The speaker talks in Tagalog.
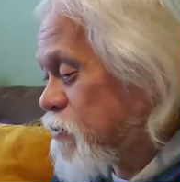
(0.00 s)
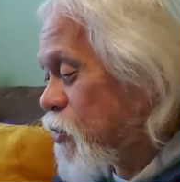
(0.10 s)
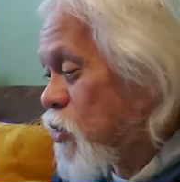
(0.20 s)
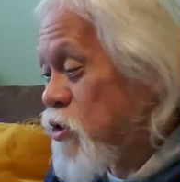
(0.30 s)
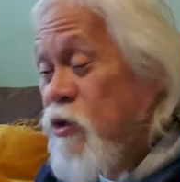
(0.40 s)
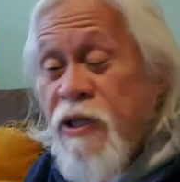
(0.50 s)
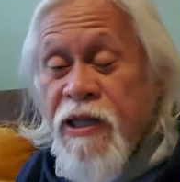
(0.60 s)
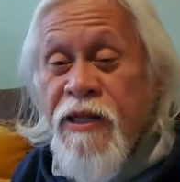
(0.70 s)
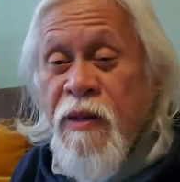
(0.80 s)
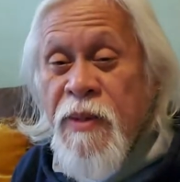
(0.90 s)

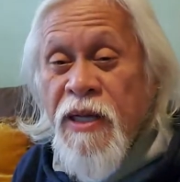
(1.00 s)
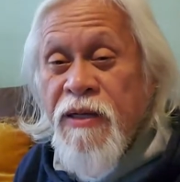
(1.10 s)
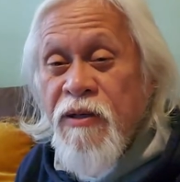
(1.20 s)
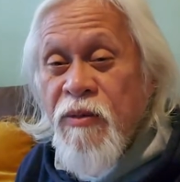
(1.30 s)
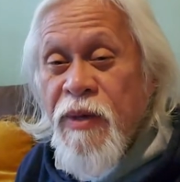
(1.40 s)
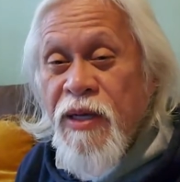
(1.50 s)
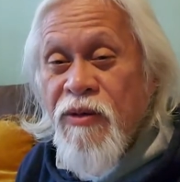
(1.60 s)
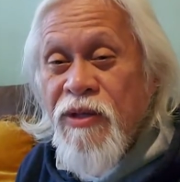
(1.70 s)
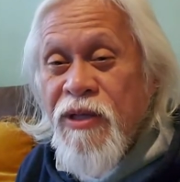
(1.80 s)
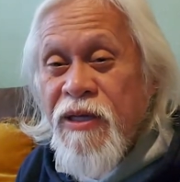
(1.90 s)
fortunately naman, ano,
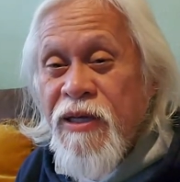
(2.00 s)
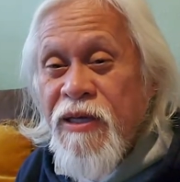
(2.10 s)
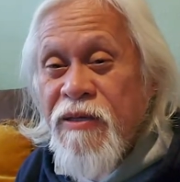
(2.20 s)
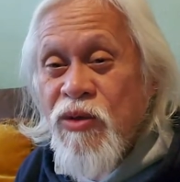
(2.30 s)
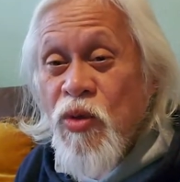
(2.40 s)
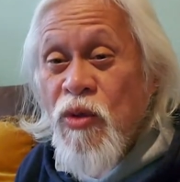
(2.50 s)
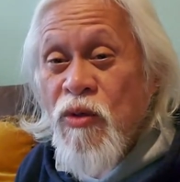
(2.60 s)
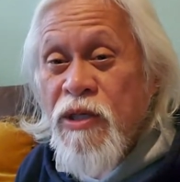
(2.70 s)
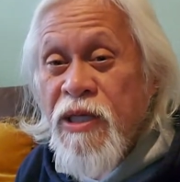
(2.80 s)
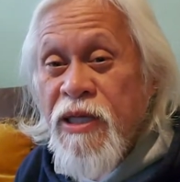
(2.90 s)
meron ding
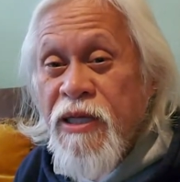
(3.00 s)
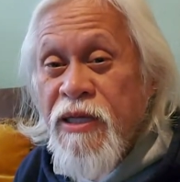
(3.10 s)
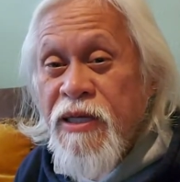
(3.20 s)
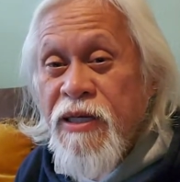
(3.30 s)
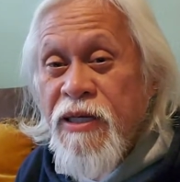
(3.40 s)
tulong na